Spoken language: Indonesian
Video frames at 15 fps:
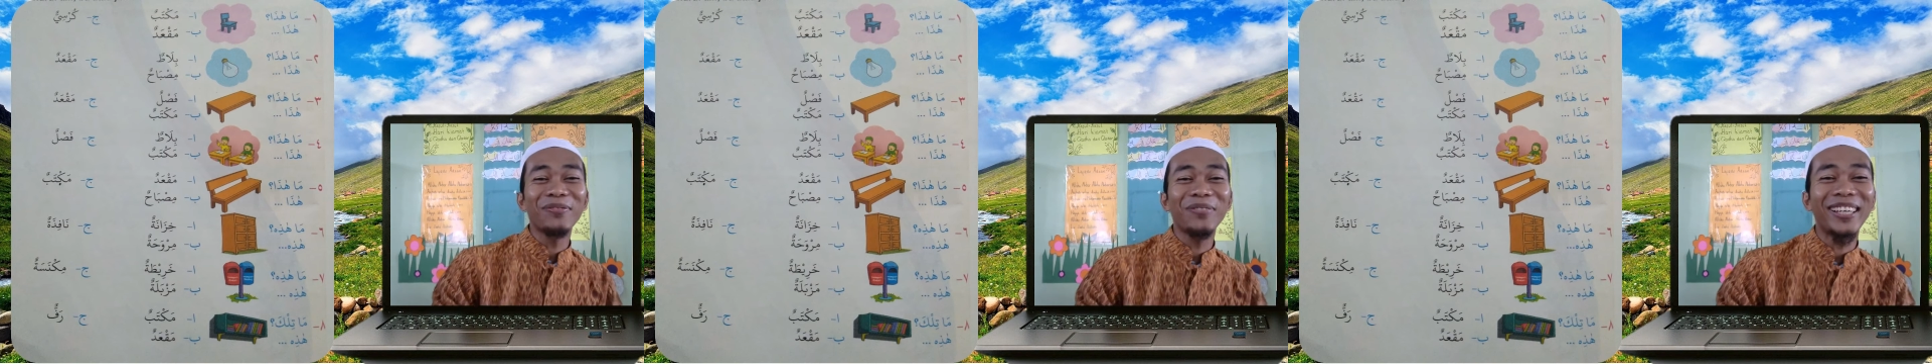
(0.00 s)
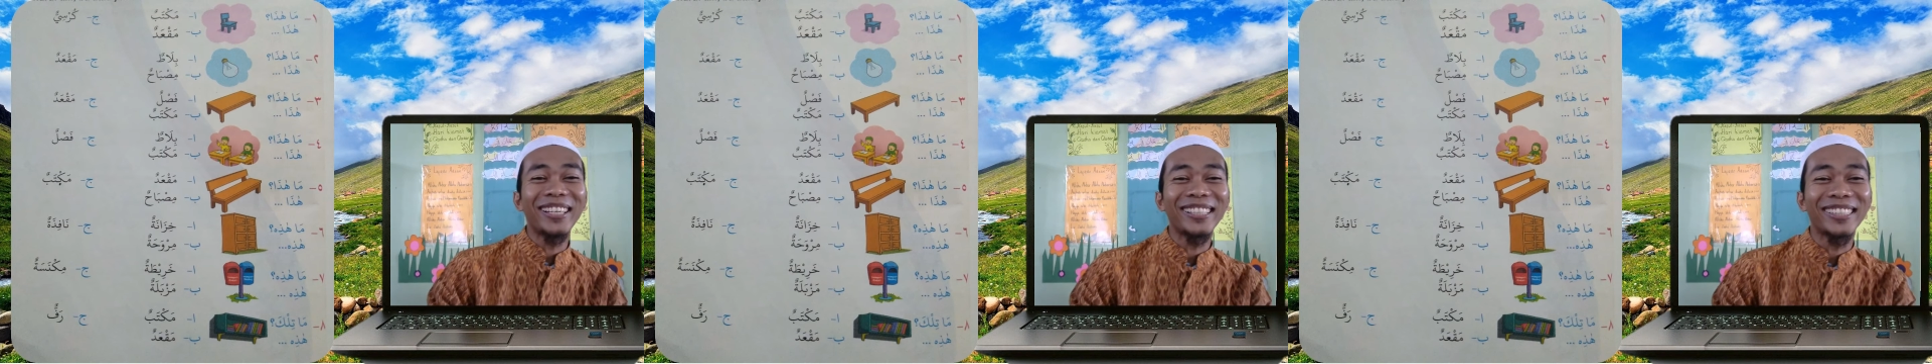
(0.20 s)

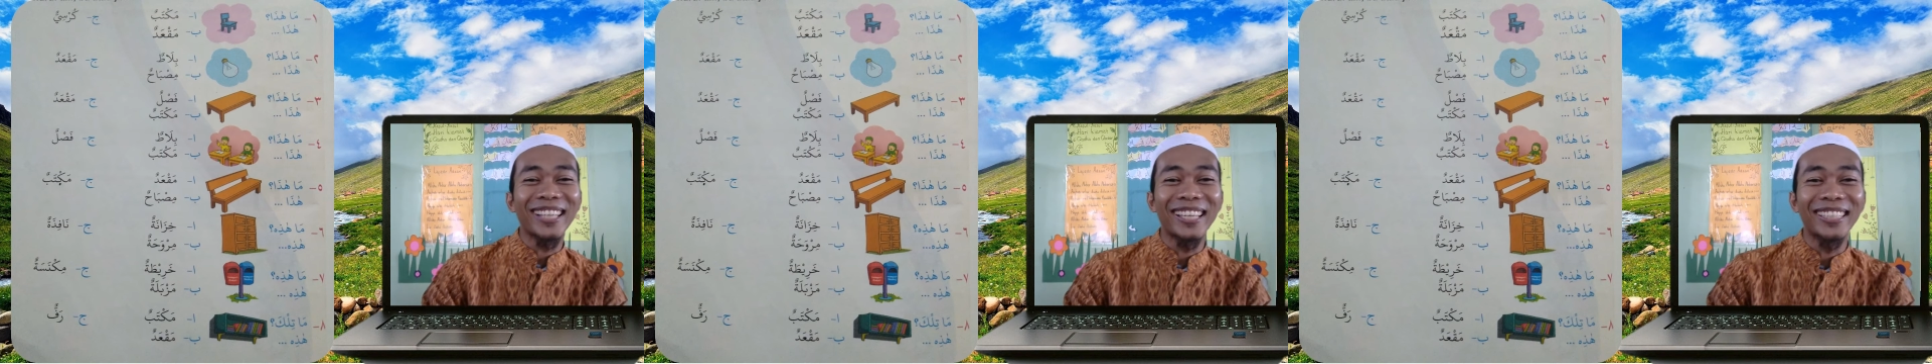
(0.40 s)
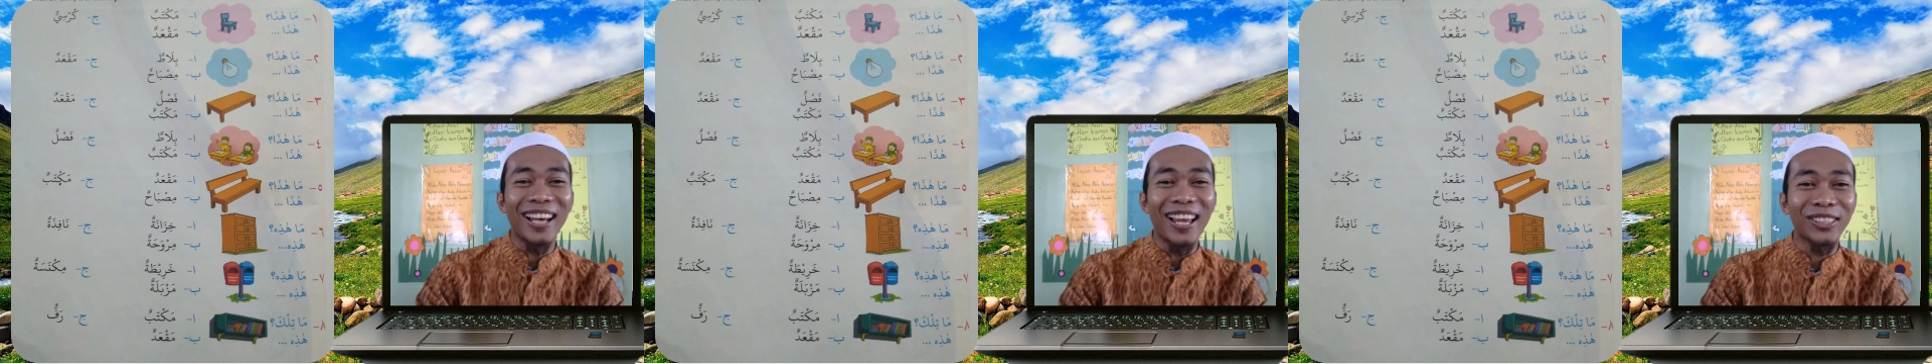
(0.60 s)

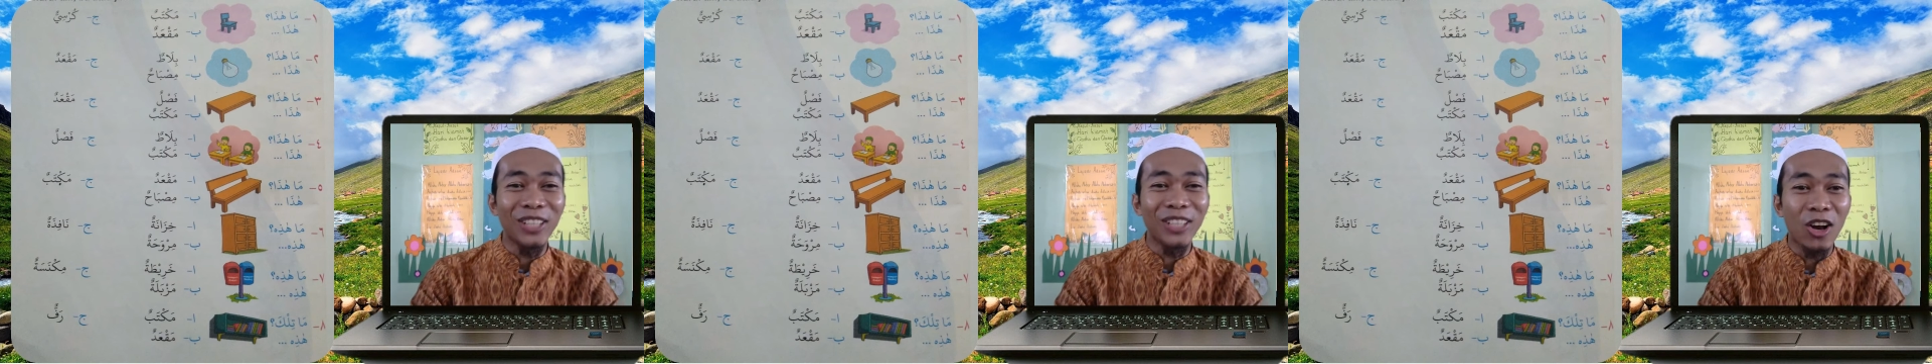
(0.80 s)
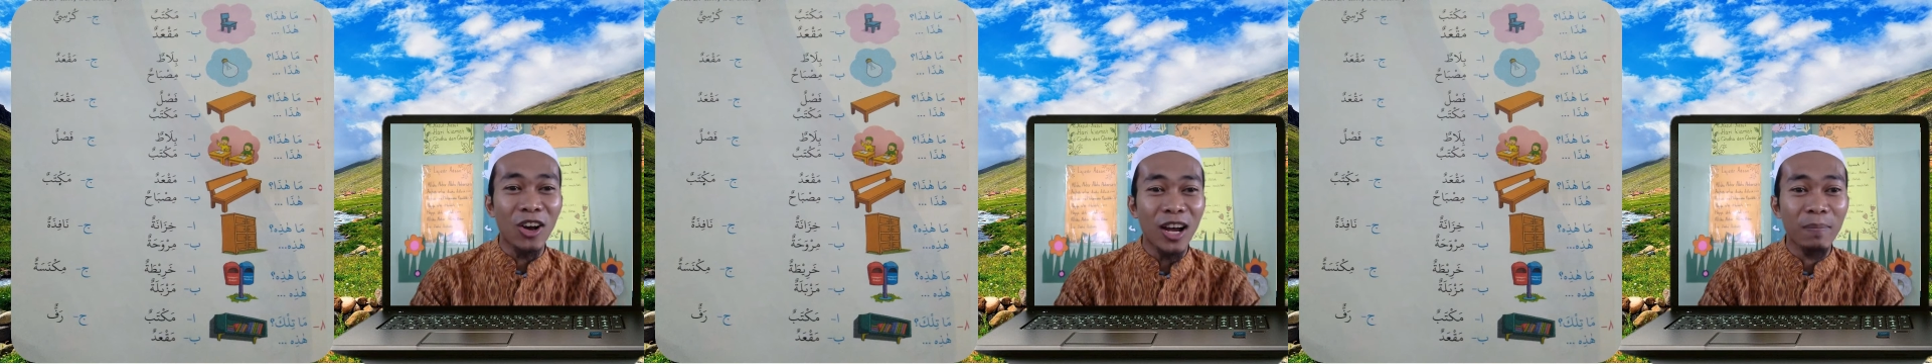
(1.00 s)
bisa langsung
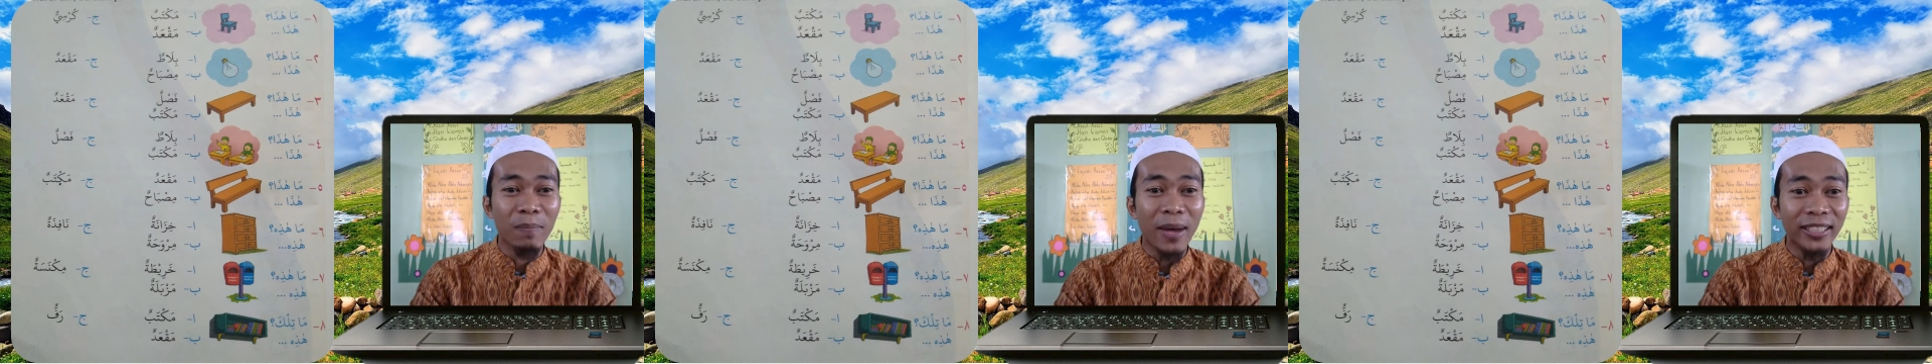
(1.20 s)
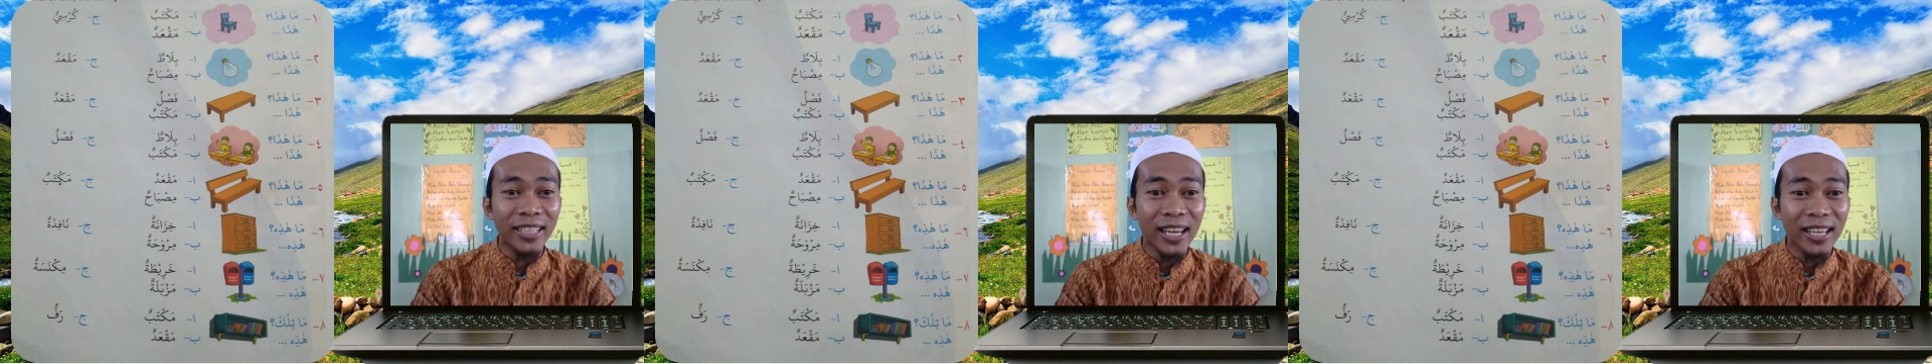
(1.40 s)
jawab
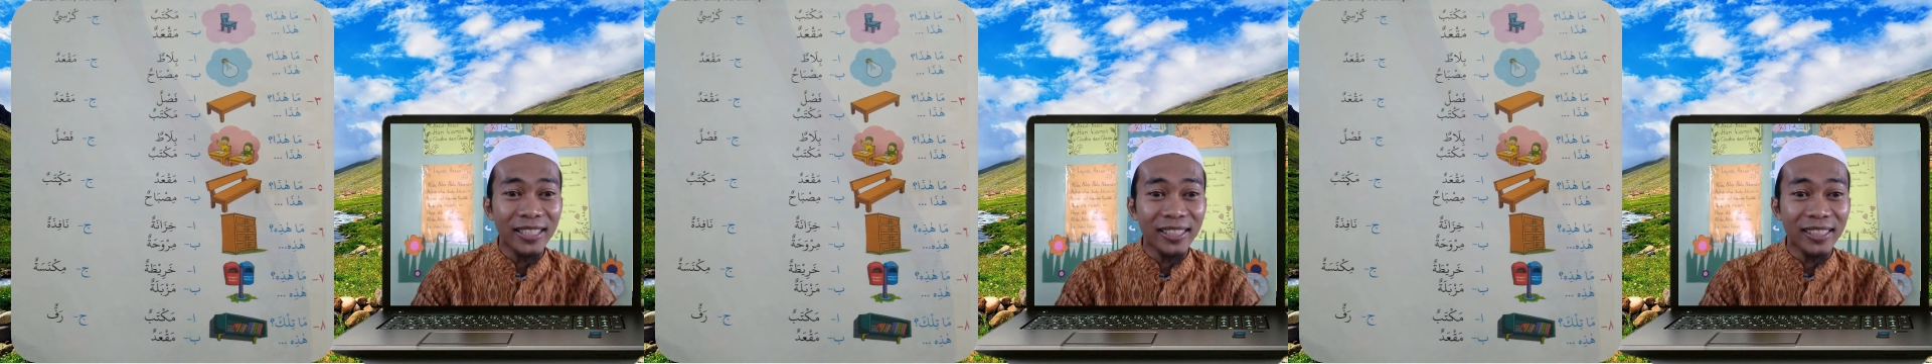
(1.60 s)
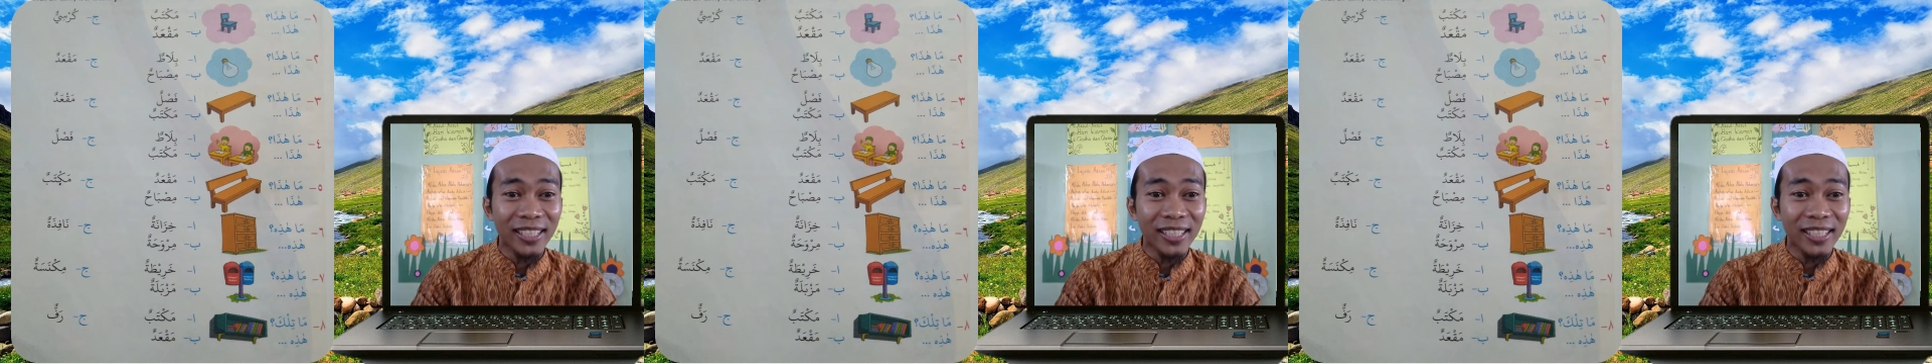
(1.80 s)
bagian